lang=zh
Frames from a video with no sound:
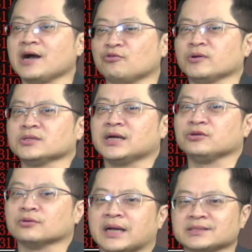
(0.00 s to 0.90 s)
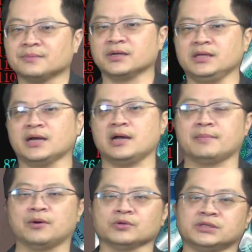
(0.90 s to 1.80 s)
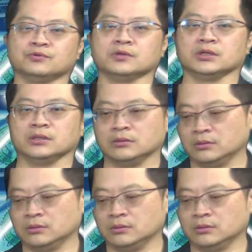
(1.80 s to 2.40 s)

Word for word: 股回都像友达这么厉害吗？我请问你，